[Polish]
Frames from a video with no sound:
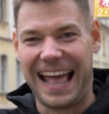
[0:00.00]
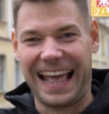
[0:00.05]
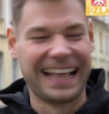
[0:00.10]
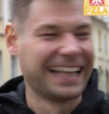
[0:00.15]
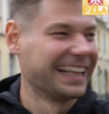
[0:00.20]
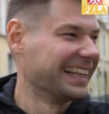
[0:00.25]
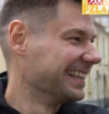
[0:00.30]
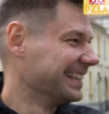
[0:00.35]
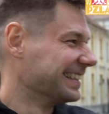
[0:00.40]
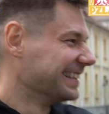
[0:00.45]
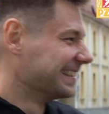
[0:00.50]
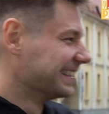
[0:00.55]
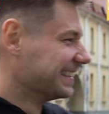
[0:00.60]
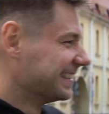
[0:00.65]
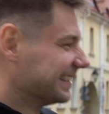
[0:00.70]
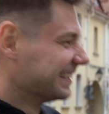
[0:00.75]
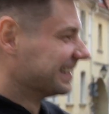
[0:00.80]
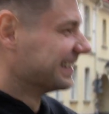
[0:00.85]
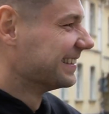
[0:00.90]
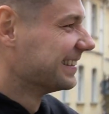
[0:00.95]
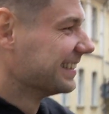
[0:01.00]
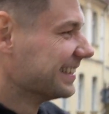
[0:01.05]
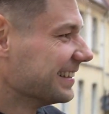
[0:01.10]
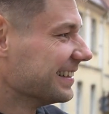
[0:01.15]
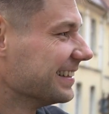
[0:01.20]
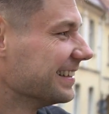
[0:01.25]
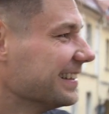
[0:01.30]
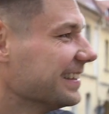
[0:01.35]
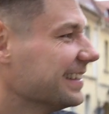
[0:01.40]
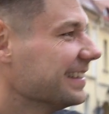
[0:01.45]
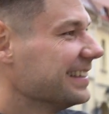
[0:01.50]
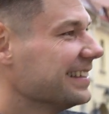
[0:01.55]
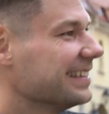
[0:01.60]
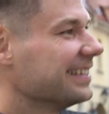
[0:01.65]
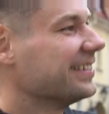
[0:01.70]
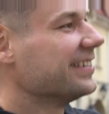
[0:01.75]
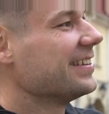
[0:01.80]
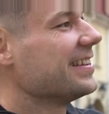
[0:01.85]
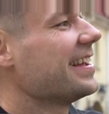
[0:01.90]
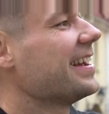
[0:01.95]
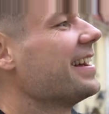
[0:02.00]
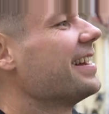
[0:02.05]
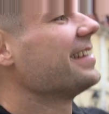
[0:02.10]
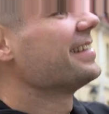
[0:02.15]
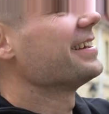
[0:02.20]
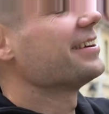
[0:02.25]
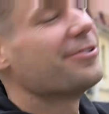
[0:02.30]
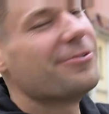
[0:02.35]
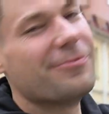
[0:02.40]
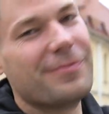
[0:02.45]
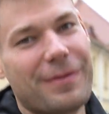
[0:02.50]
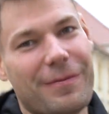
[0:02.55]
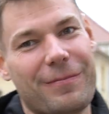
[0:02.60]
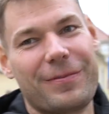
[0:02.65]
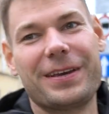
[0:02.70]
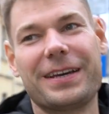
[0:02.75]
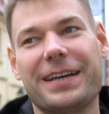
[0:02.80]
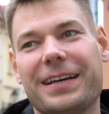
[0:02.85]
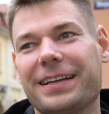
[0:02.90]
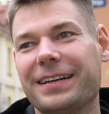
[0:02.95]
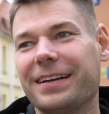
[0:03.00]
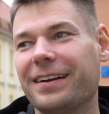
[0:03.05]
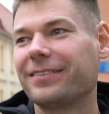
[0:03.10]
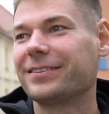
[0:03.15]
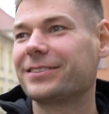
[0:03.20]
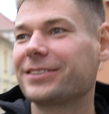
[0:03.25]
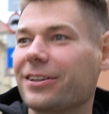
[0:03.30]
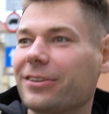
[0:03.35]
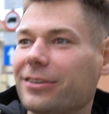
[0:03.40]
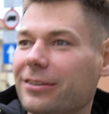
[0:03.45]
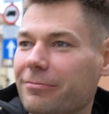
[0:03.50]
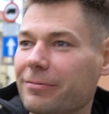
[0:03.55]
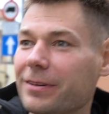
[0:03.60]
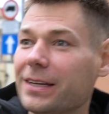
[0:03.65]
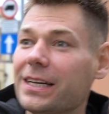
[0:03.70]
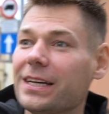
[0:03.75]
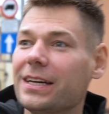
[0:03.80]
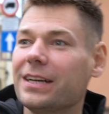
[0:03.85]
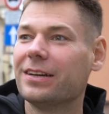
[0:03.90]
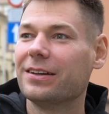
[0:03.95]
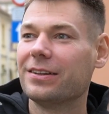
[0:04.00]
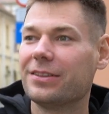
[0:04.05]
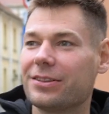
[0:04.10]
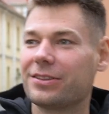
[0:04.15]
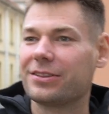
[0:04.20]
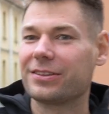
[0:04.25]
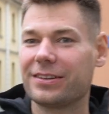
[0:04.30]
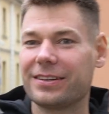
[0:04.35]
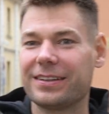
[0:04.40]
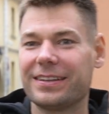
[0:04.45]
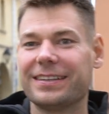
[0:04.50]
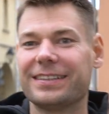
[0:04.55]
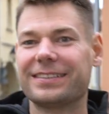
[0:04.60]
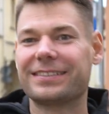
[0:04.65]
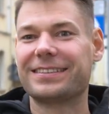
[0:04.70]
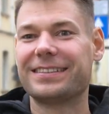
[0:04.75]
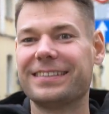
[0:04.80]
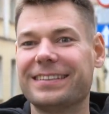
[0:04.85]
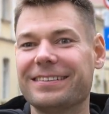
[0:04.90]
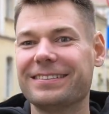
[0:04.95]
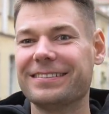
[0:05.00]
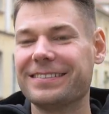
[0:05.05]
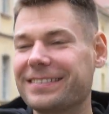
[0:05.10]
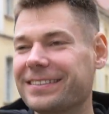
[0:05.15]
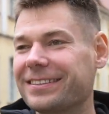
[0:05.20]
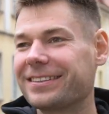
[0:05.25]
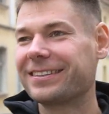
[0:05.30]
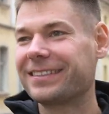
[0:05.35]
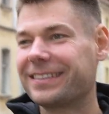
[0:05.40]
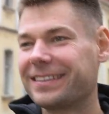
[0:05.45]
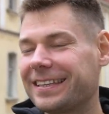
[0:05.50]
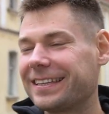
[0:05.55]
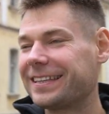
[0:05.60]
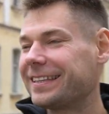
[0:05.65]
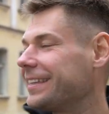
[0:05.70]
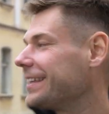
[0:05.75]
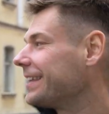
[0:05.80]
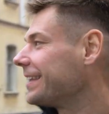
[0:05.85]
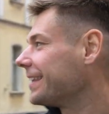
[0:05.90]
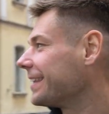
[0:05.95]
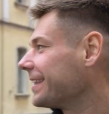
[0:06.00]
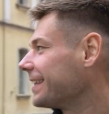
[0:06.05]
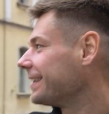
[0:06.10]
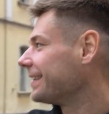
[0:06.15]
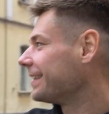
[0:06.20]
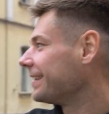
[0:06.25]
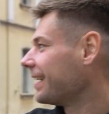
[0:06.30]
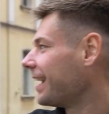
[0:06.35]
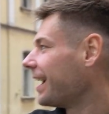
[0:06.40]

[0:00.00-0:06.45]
A lubisz się poruszać komunikacją miejską? O nie, nie umiem, nie, no czasem... Zgubiłbyś się, nie wiedziałbyś jak dojechać z punktu A do punktu B.